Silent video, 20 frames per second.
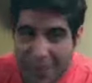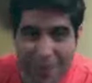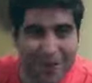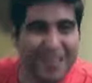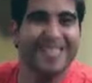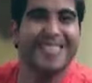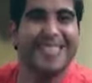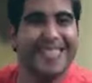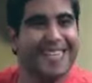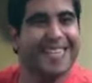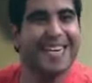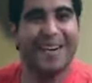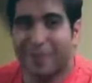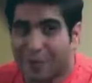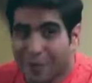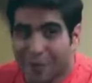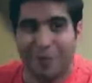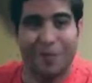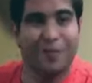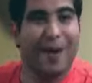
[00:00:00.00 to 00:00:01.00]
وانتي
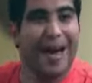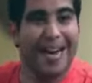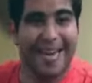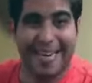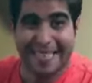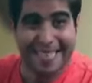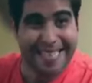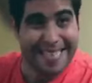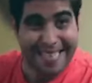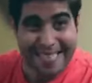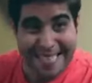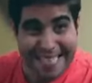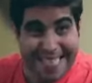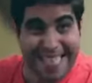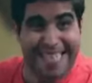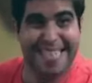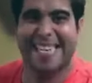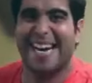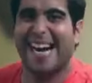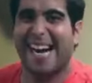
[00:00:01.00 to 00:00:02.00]
نفسه في حاجات
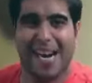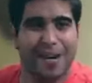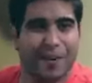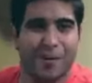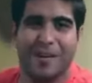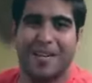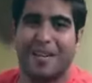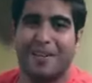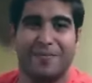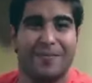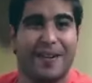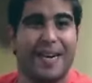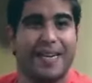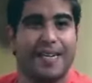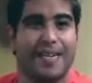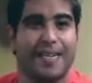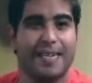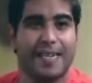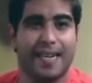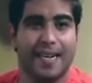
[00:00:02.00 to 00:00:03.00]
كتيره قوي يا
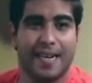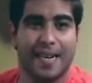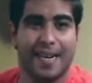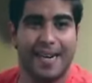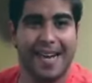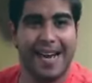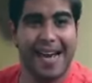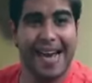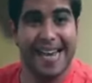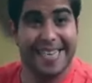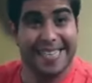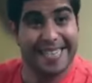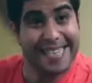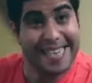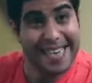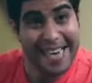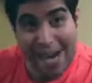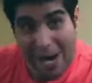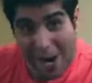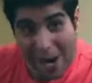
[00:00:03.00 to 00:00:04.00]
فاري
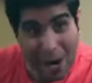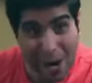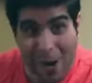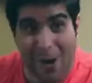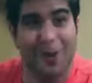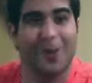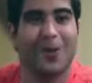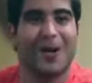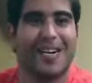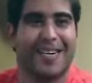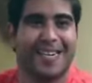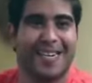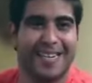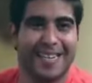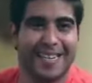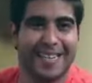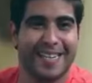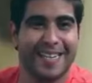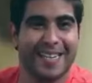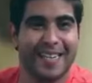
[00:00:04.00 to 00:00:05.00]
انتي هو
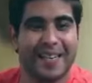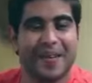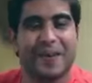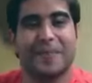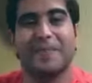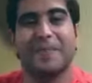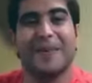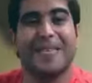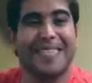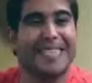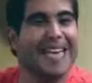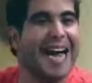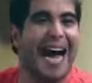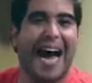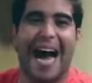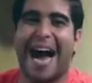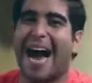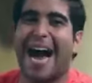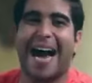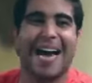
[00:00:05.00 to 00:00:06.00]
بس
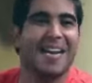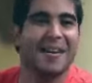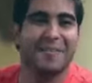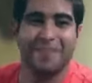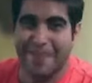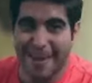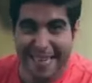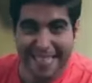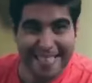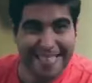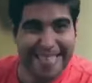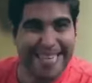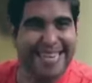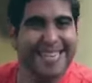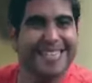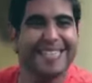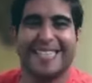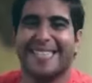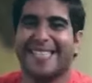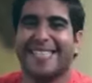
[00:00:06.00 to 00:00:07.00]
على بنت
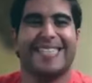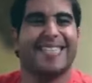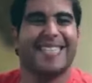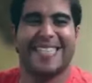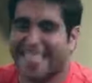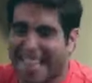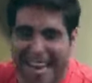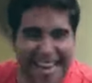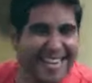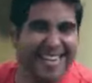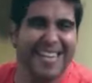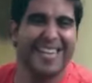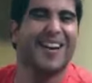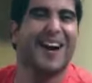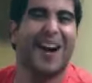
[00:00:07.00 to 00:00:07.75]
زي